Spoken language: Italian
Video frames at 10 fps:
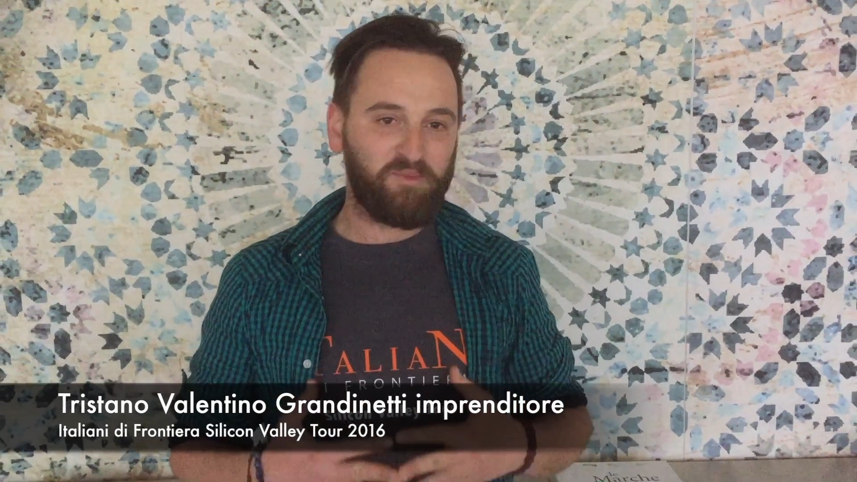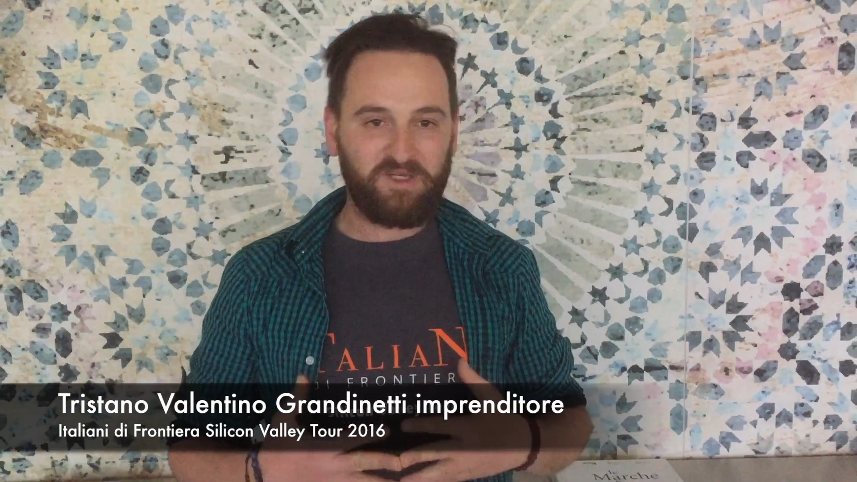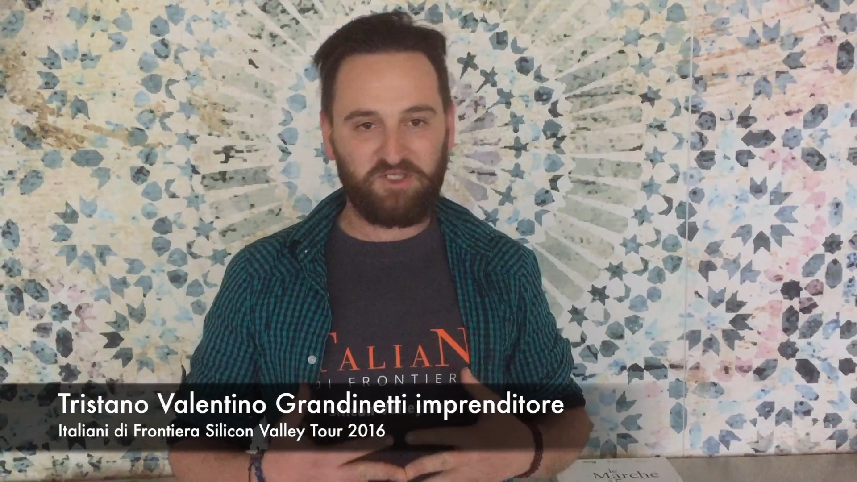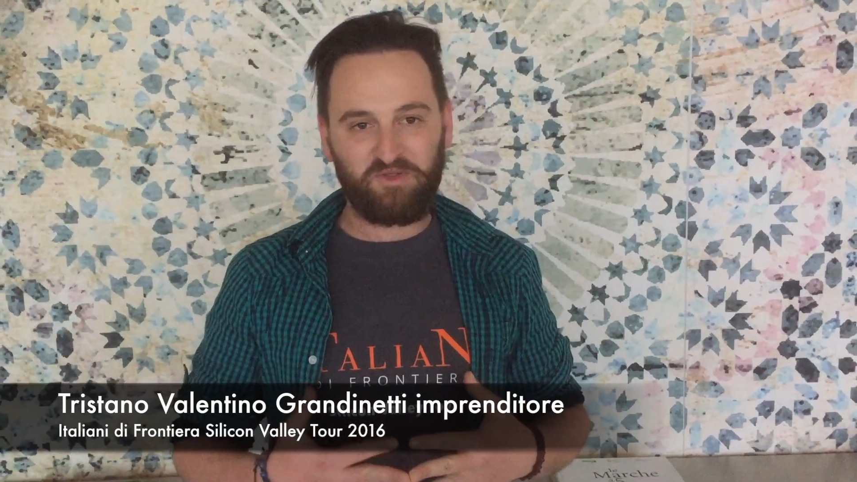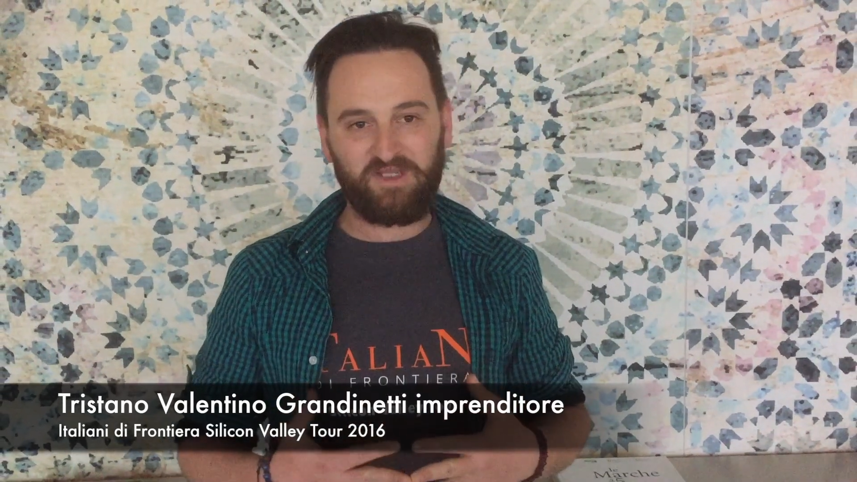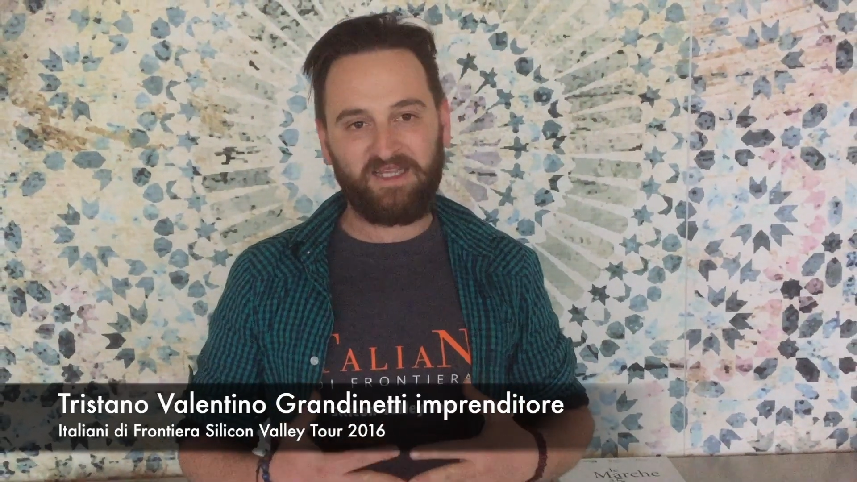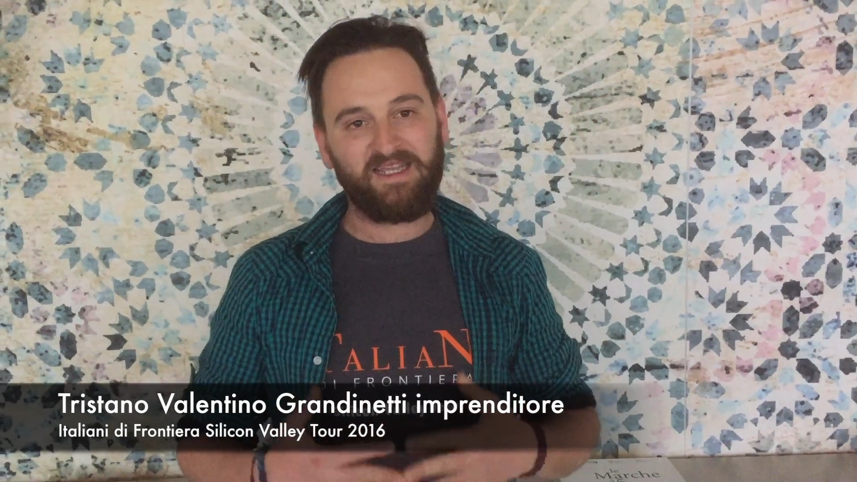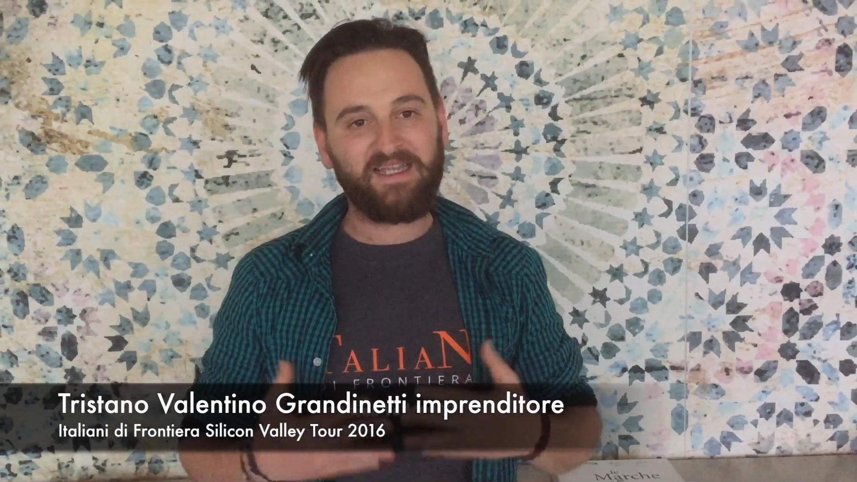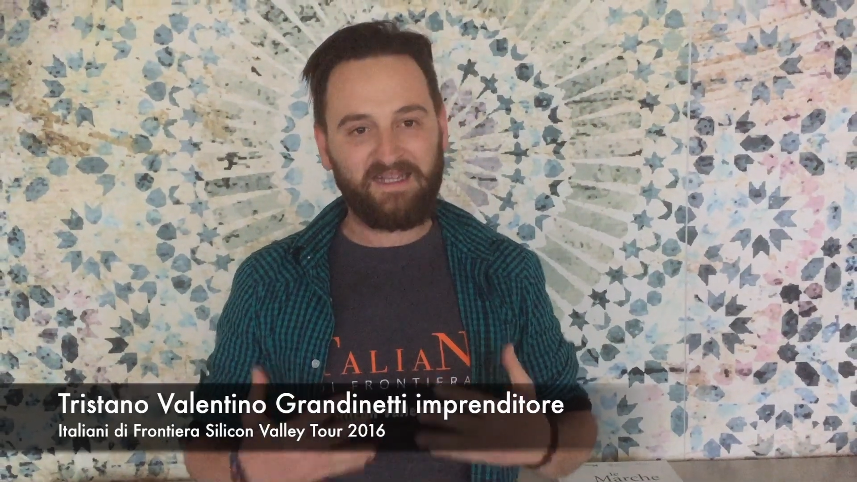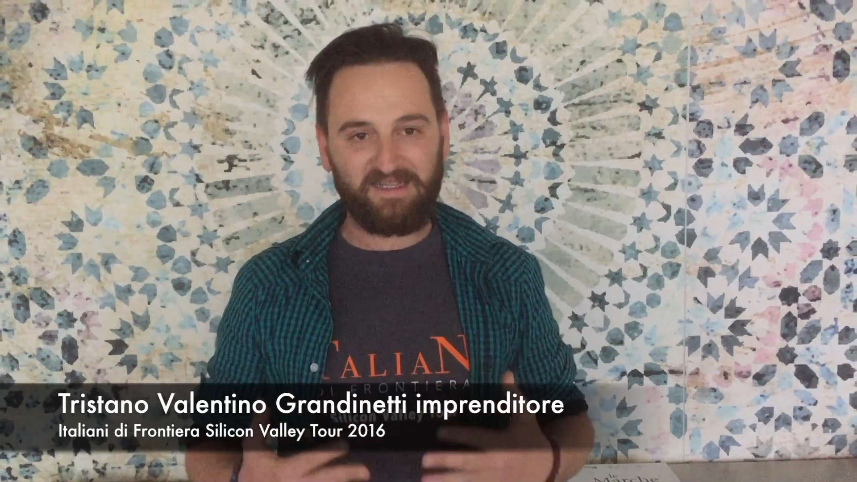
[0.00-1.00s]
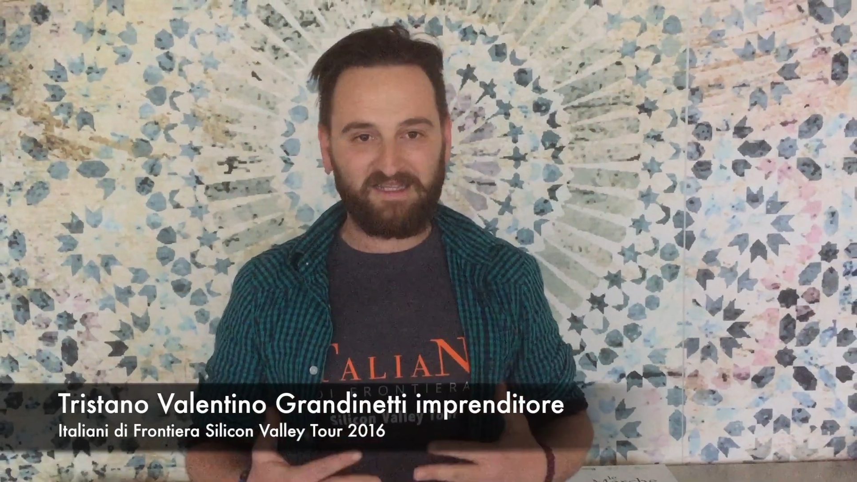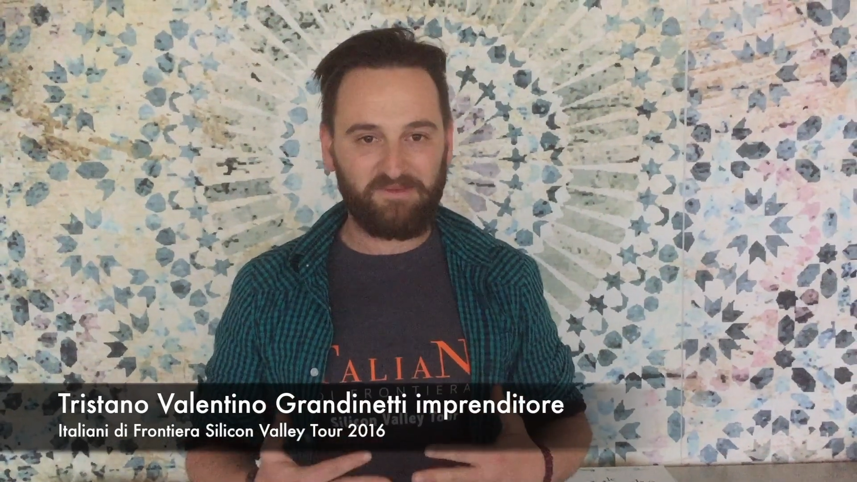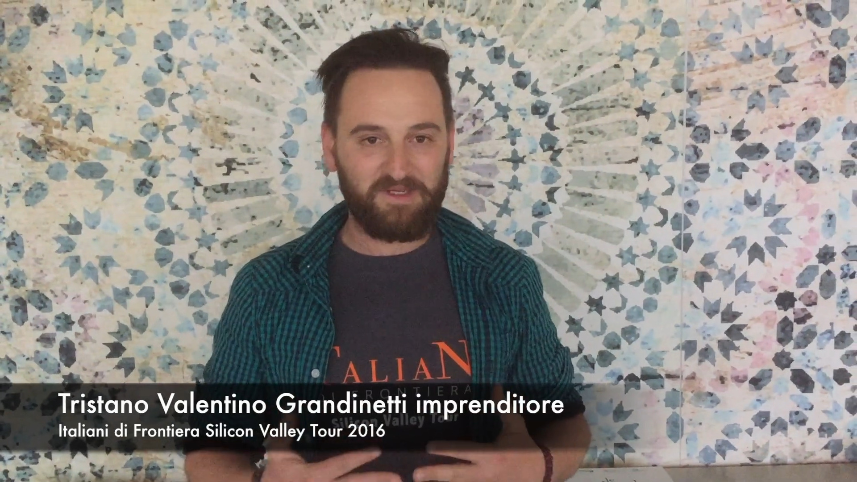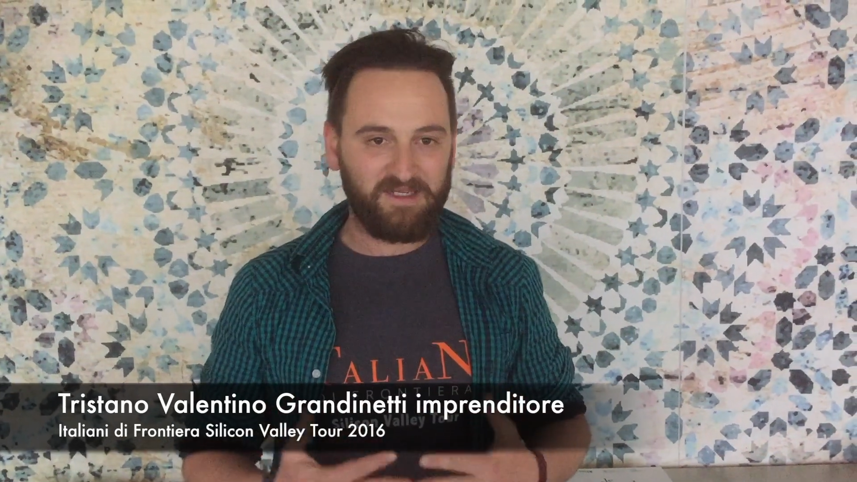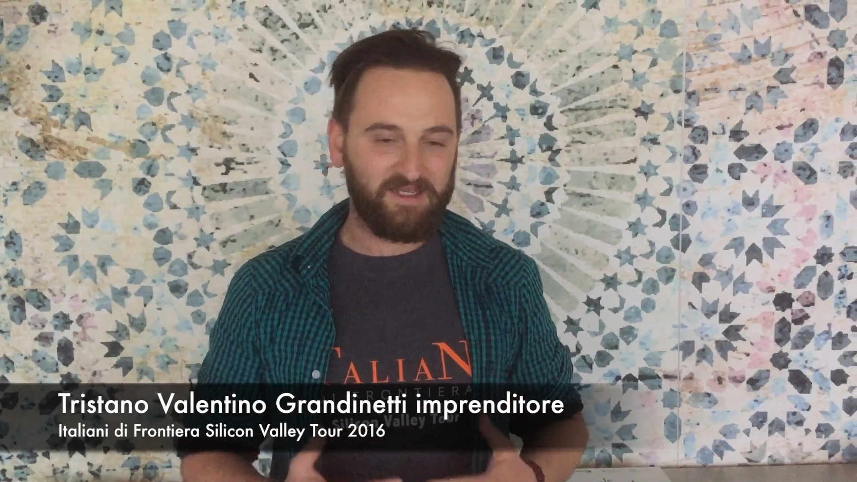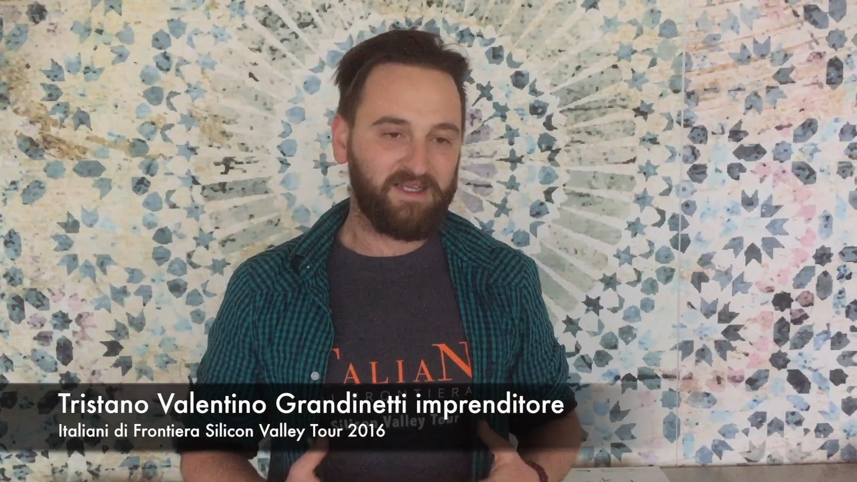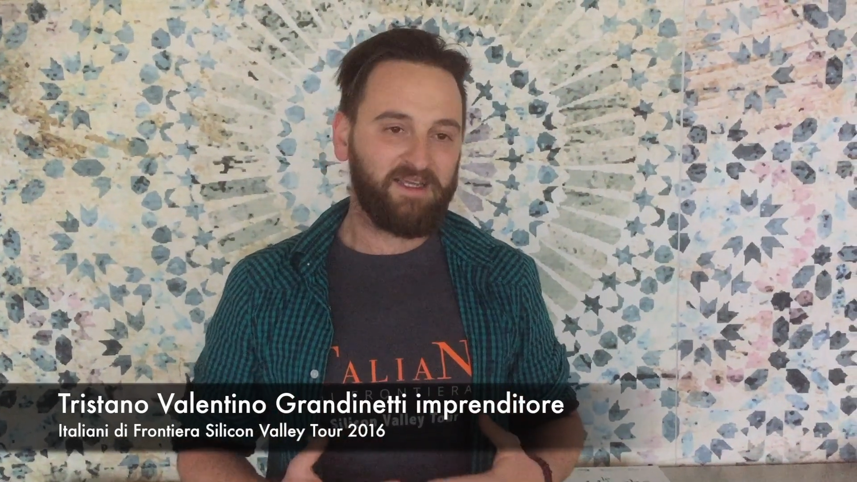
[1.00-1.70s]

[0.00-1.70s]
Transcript: persone incredibili.